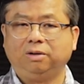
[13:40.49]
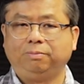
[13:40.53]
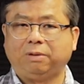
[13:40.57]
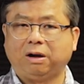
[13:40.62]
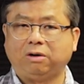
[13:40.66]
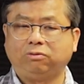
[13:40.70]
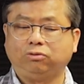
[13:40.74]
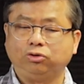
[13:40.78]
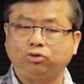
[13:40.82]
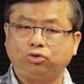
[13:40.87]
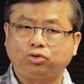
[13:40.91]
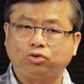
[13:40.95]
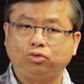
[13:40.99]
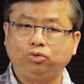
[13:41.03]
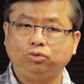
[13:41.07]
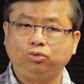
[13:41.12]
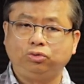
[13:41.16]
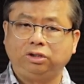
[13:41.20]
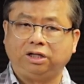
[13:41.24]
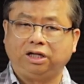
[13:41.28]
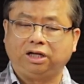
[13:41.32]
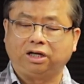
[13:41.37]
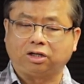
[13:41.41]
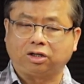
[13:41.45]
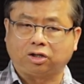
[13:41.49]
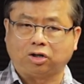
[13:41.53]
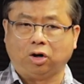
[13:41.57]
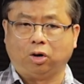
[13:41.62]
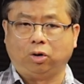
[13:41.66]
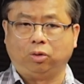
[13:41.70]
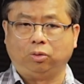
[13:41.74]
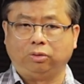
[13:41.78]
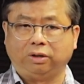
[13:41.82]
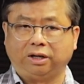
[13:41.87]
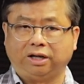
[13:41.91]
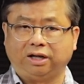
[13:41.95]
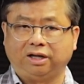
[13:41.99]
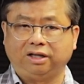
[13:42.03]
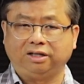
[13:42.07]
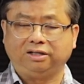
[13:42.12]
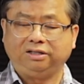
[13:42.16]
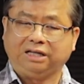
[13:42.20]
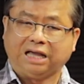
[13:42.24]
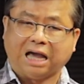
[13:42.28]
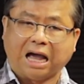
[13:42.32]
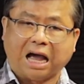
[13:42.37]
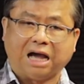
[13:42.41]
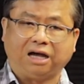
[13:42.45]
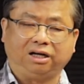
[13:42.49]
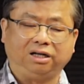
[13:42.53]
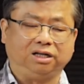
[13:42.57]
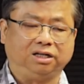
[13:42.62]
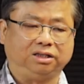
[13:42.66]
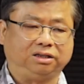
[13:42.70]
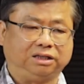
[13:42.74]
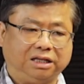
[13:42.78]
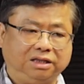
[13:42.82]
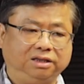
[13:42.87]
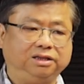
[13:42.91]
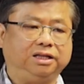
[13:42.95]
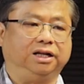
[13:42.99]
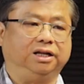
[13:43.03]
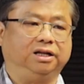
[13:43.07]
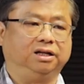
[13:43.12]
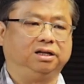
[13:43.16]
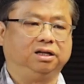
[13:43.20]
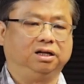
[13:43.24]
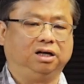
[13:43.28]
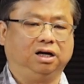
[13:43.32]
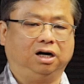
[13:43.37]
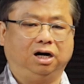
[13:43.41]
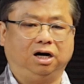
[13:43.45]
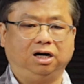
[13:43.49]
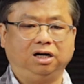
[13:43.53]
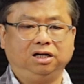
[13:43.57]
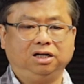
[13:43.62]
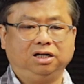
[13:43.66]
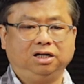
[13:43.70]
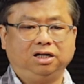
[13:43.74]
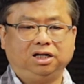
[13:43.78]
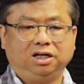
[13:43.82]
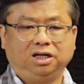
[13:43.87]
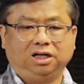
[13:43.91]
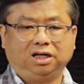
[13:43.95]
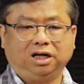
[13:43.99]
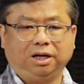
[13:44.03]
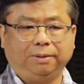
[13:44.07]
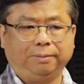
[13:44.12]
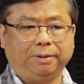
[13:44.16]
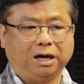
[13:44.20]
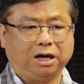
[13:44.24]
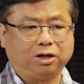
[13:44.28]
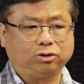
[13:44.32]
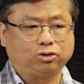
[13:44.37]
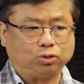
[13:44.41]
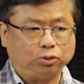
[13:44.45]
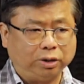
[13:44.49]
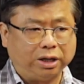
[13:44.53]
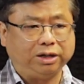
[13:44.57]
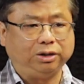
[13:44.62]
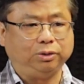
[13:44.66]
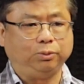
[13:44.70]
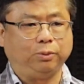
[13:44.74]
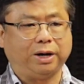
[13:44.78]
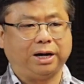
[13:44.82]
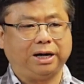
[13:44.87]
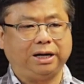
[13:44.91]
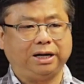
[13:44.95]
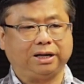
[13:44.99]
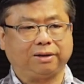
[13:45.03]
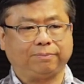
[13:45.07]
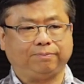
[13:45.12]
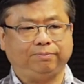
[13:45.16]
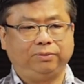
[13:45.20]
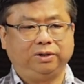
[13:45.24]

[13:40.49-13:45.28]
包括猪了、狗了、羊了等等啊、哦。那么除了以外呢？